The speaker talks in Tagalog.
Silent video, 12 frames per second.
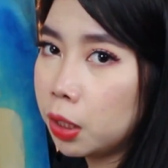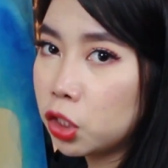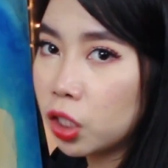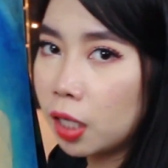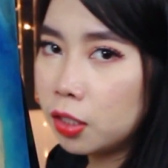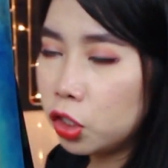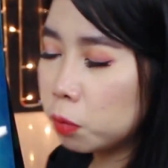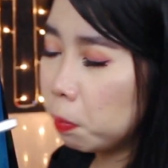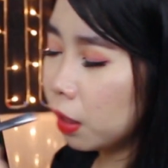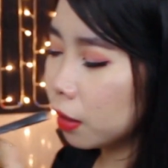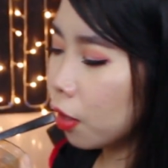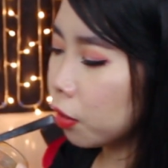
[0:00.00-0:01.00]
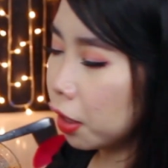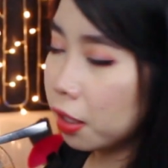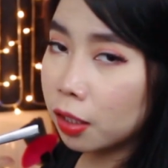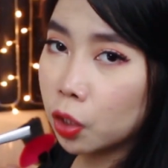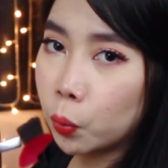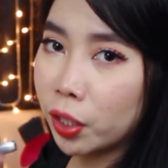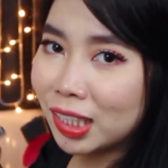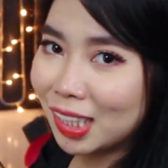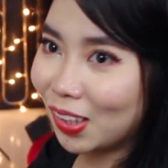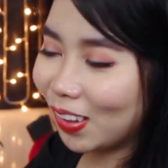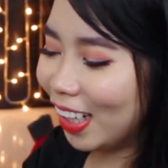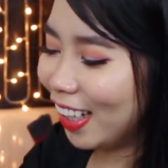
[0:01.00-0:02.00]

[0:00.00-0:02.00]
May challenge pala tayong ginagawa dito.